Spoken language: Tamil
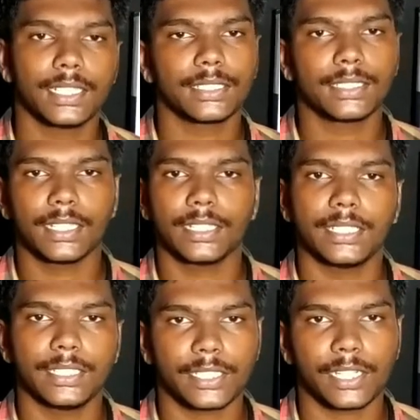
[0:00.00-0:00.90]
இல்லை சில
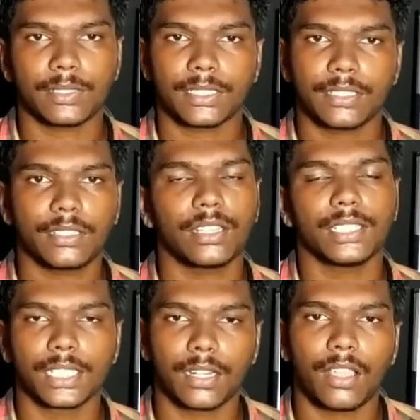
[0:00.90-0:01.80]
இன்ட்ராக்ஷன்
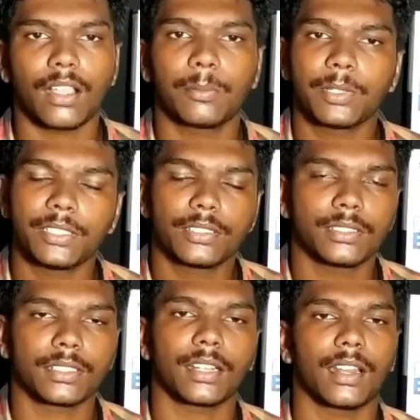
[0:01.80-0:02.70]
இருக்கலாம்
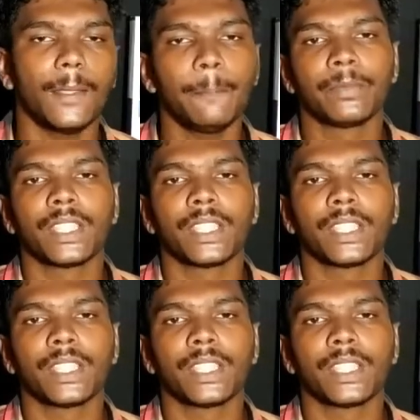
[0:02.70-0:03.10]
அப்படின்றதுனால